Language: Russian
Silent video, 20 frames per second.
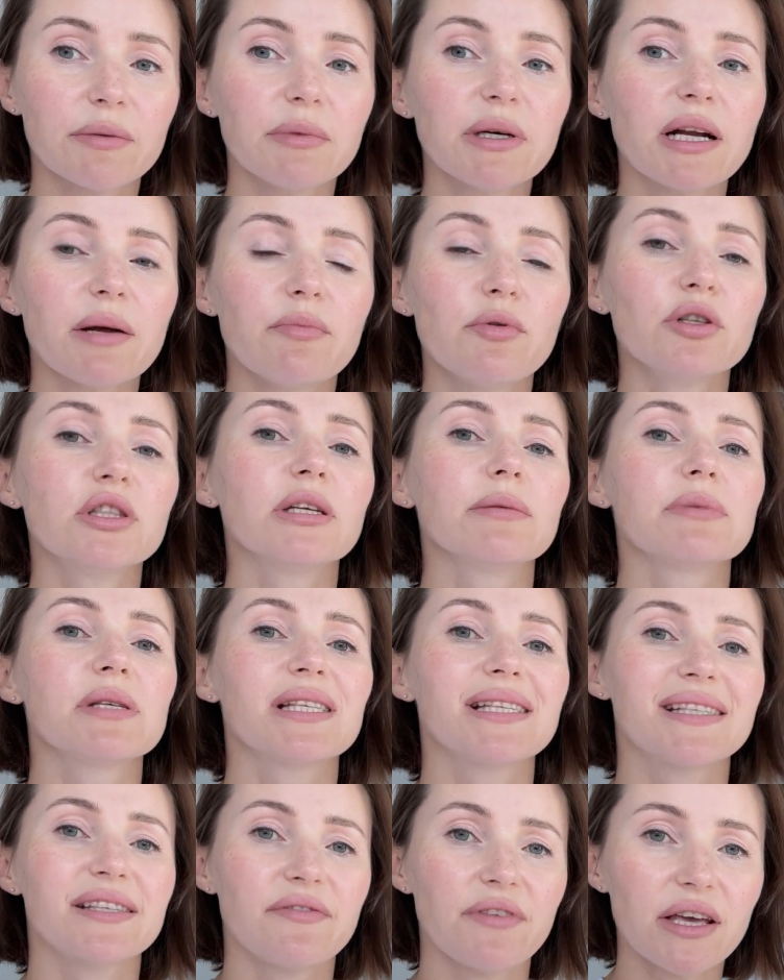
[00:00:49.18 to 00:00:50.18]
мы работаем с
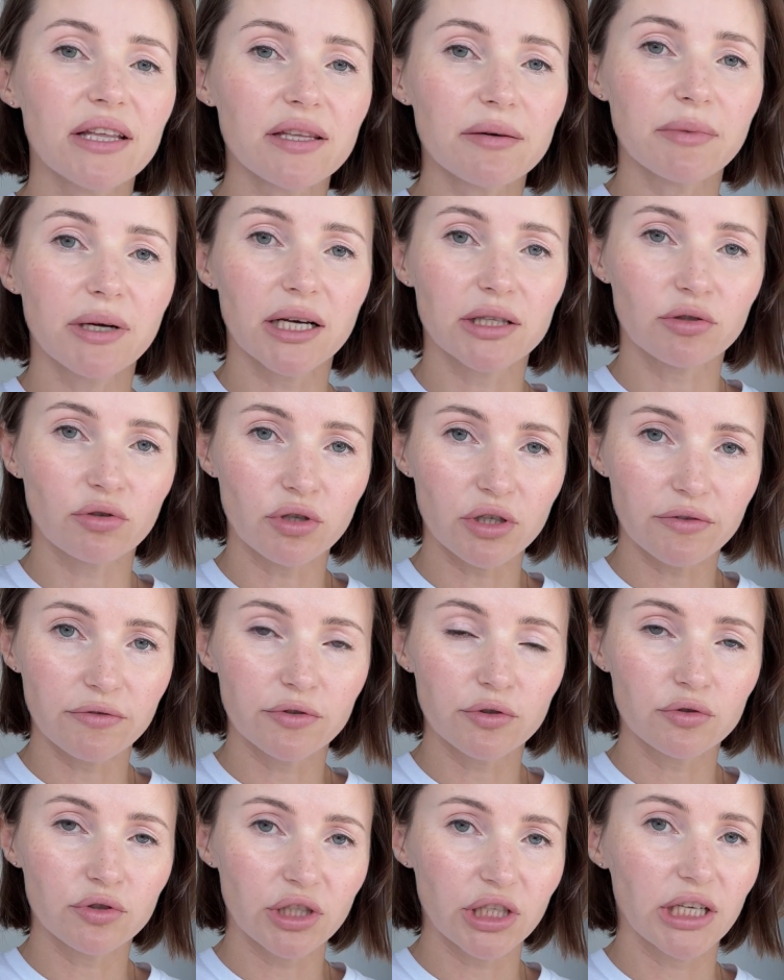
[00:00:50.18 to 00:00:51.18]
цветом, который
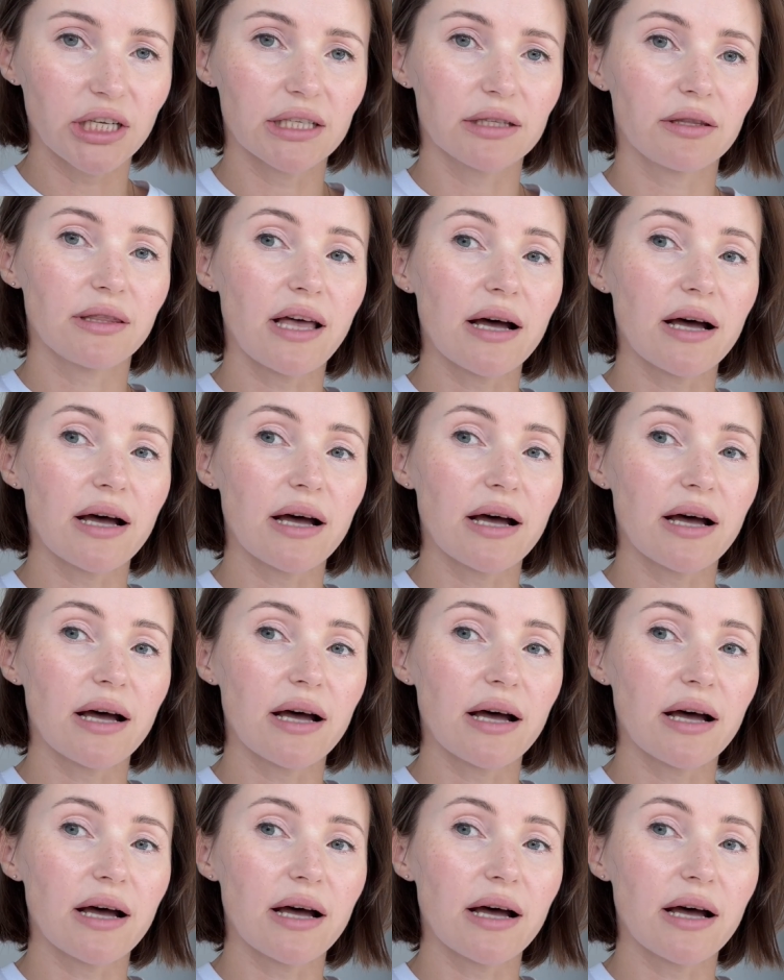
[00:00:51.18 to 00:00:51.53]
внутри.